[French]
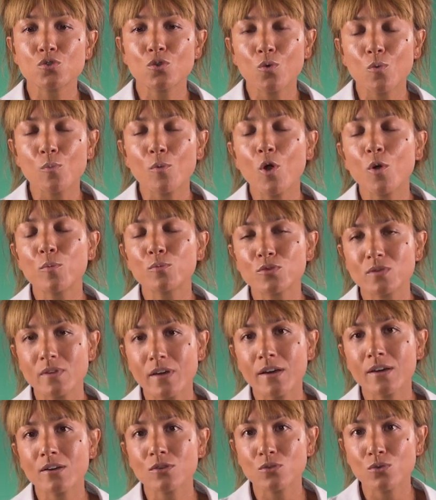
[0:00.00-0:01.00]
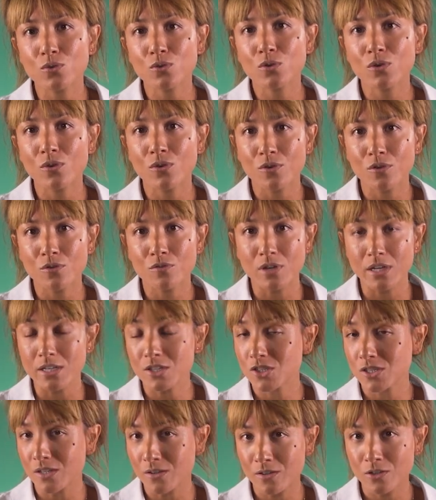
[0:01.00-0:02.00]
Je comprends plus tard que euh, voilà
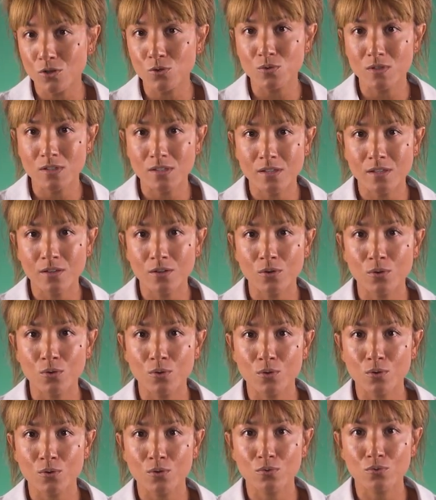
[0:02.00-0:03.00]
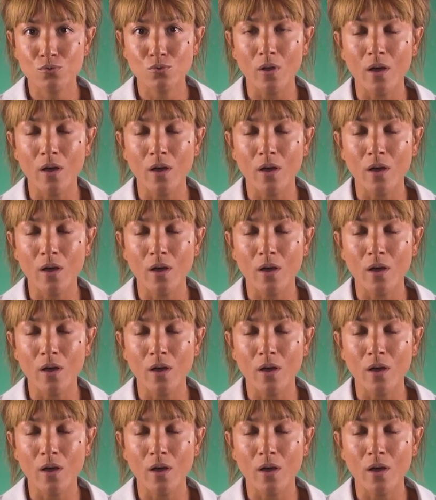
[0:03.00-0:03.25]
j'ai un cancer du